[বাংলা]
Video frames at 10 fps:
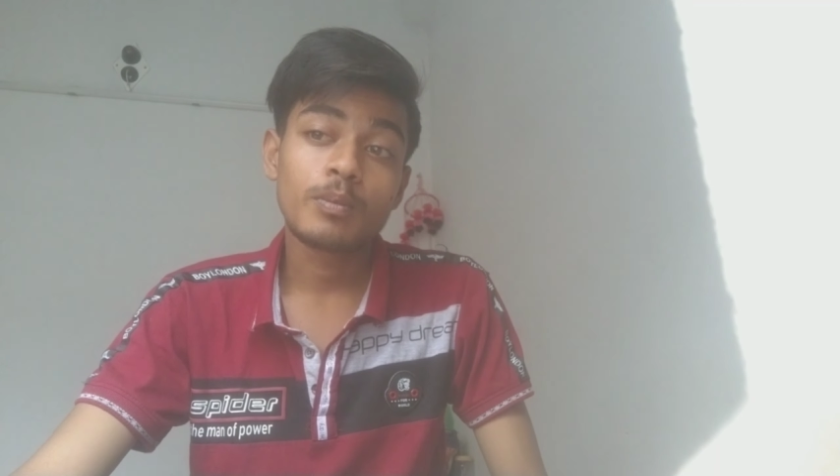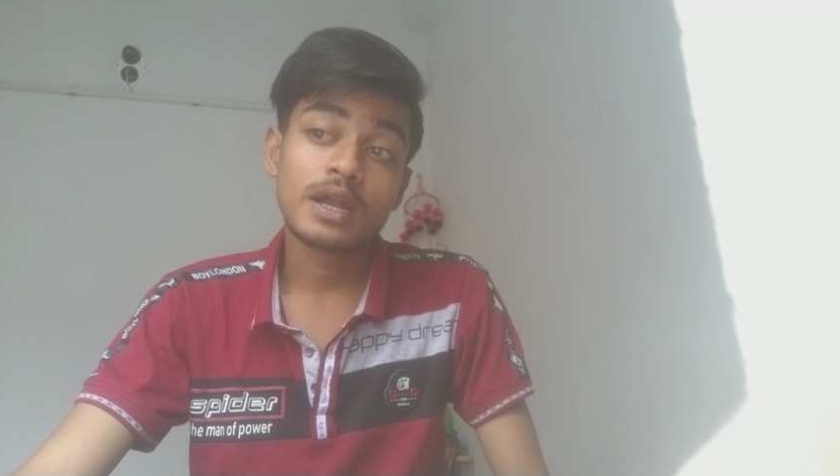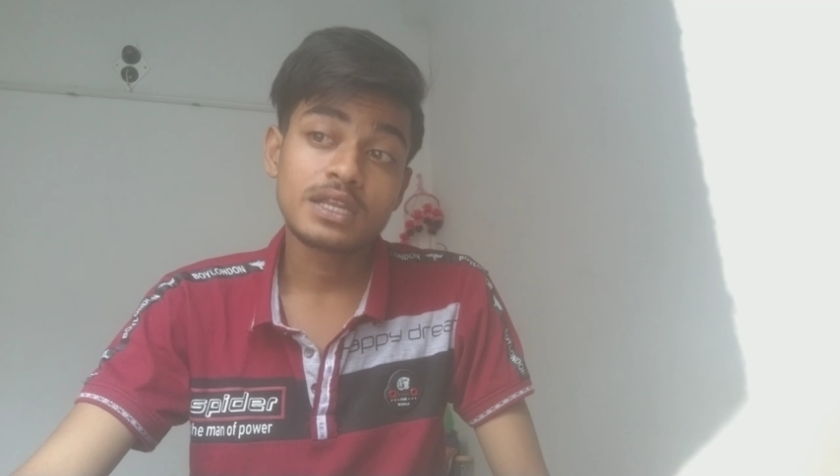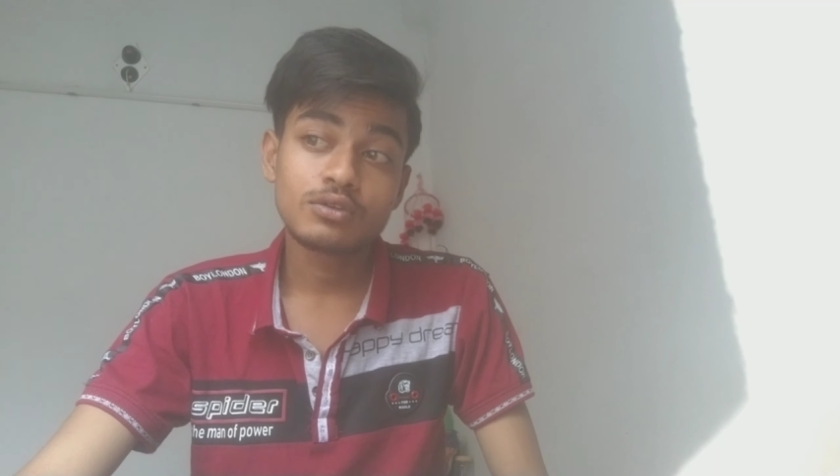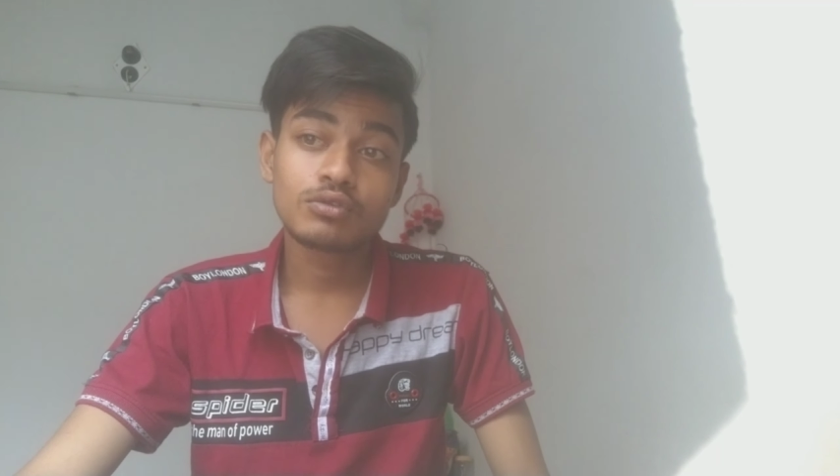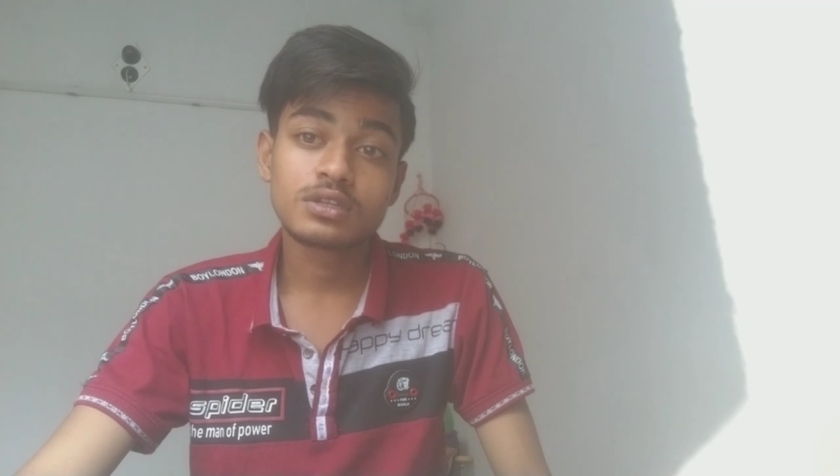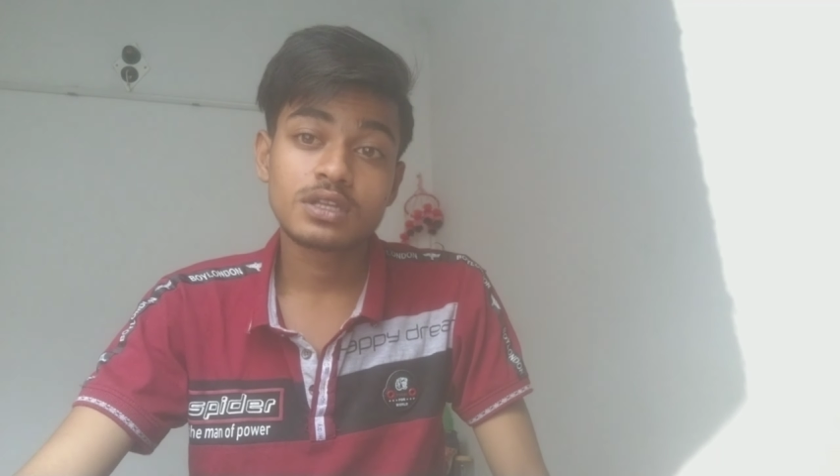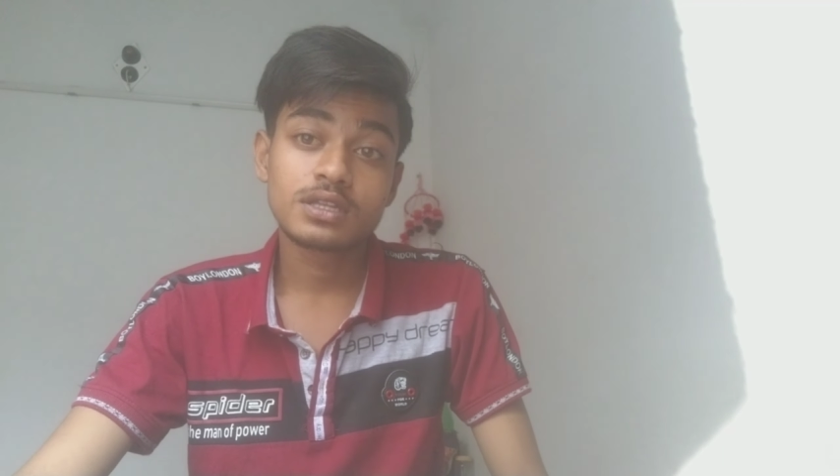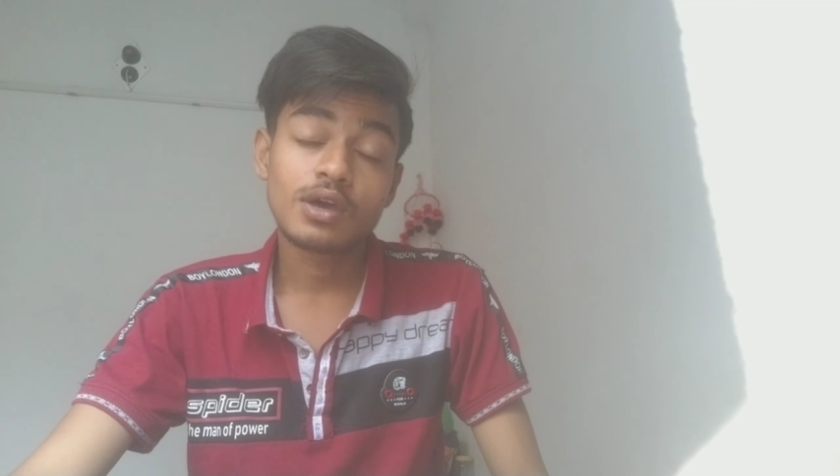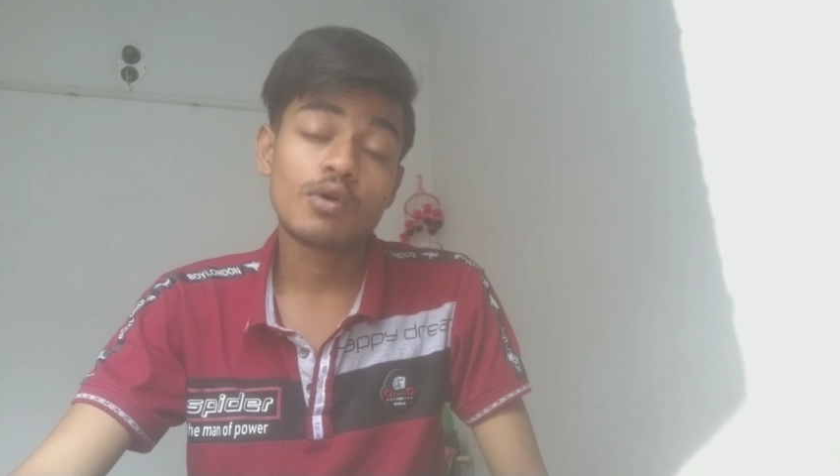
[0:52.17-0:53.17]
পার্টি করতে
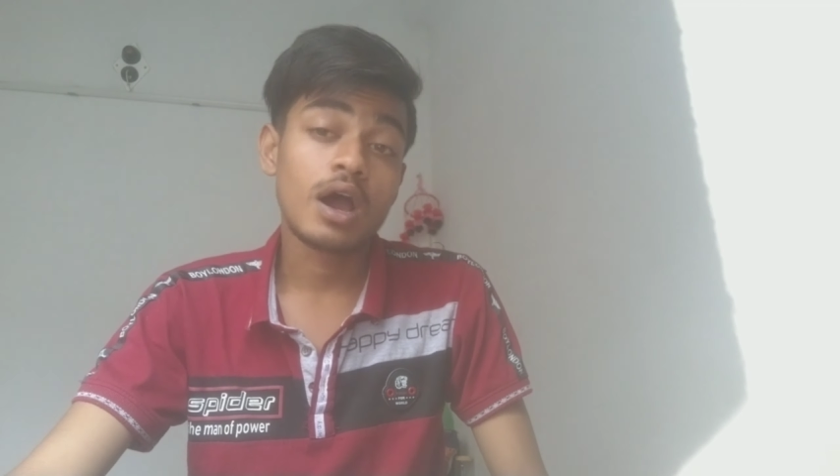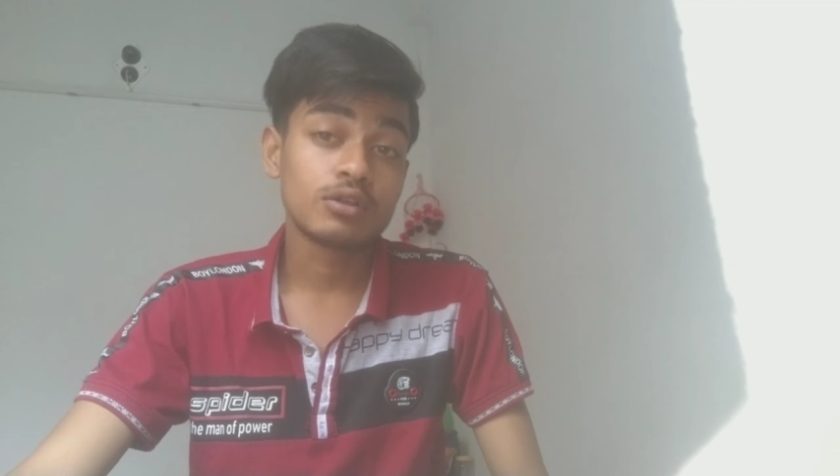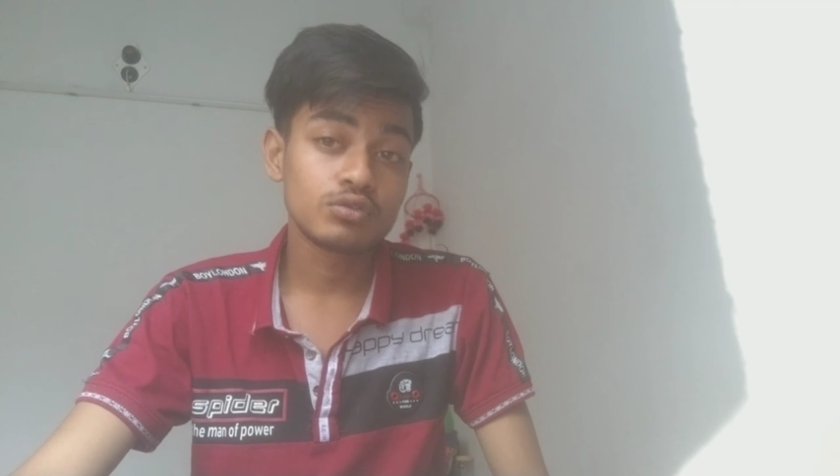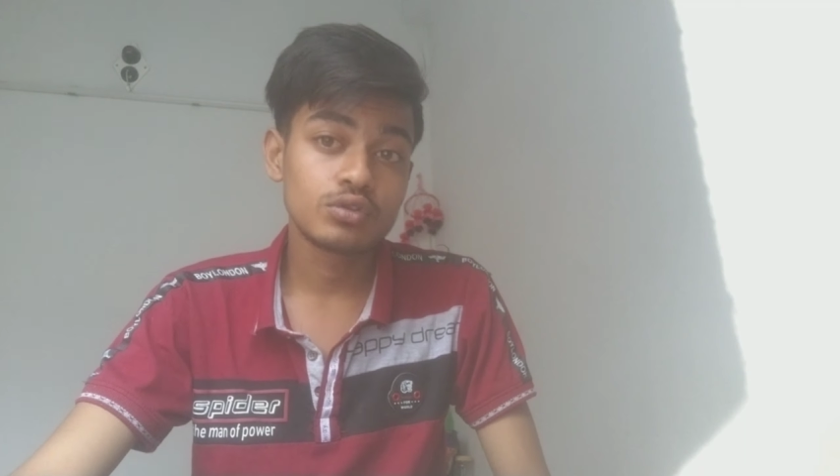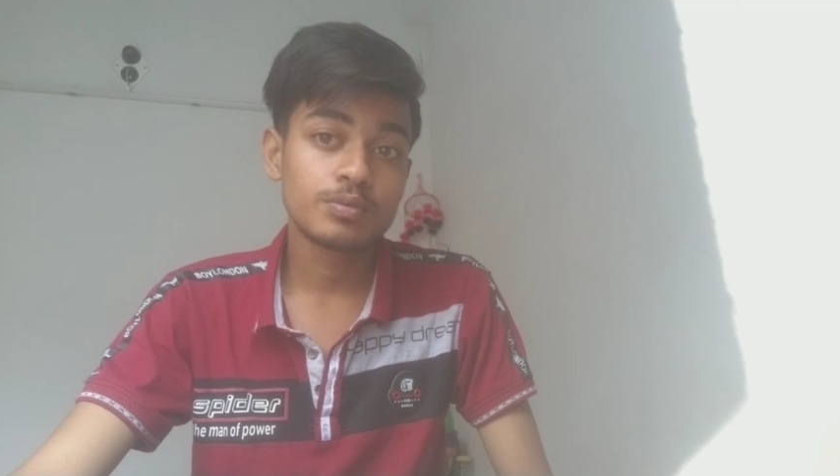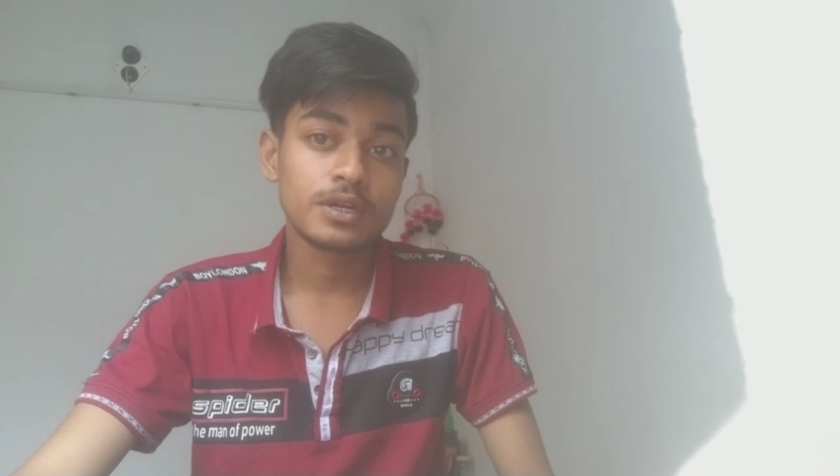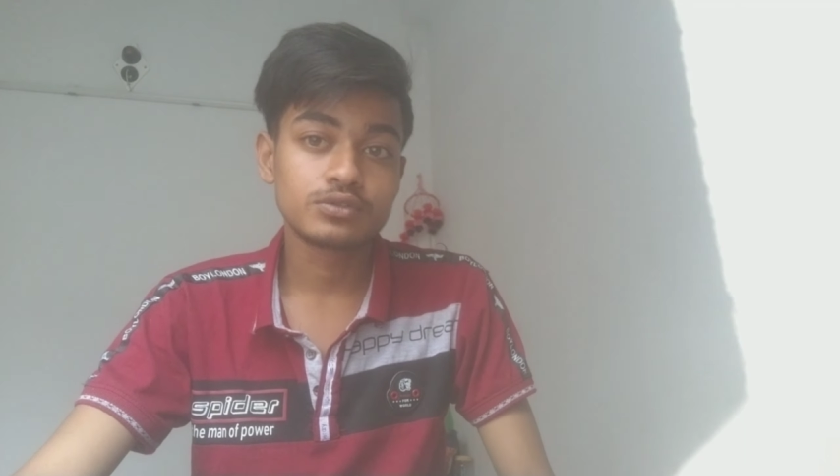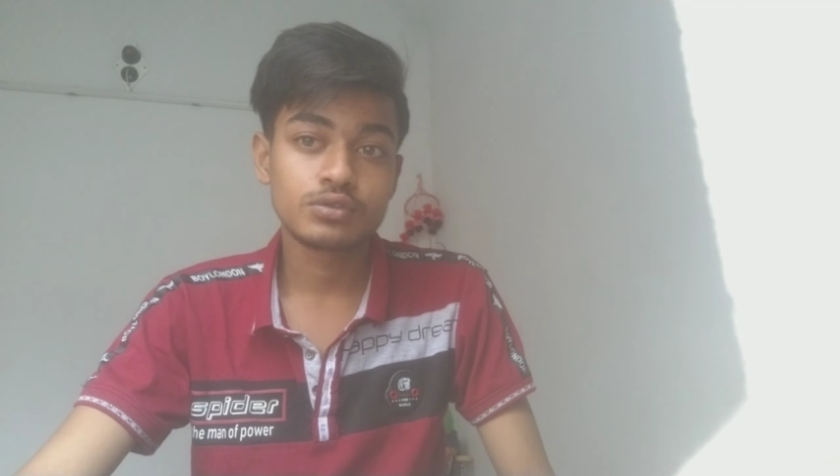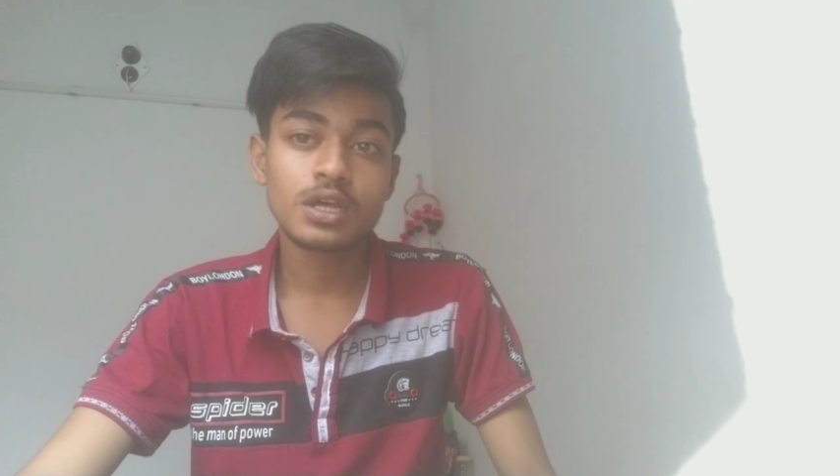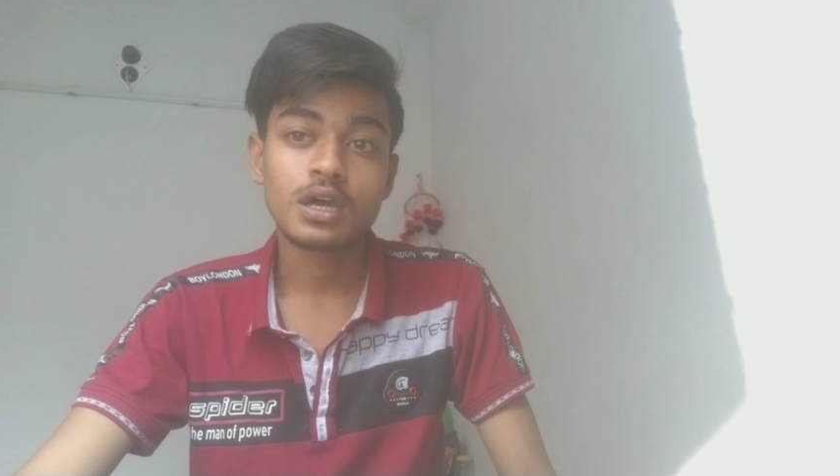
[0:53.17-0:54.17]
তাও আনন্দ পাচ্ছ
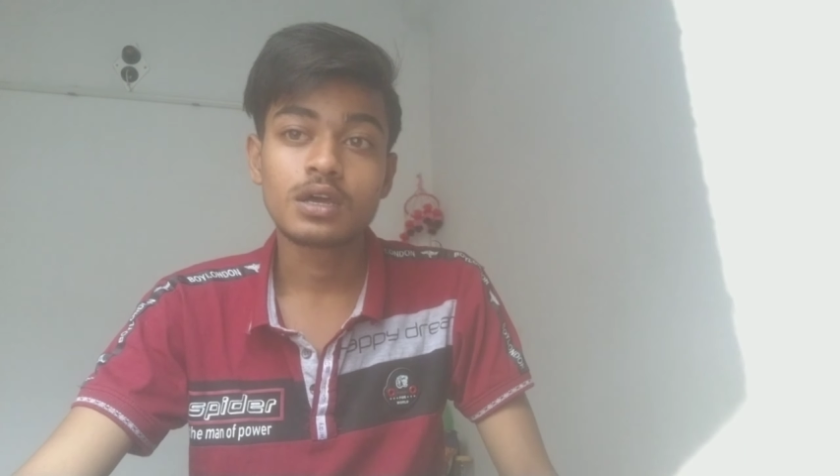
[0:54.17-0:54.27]
না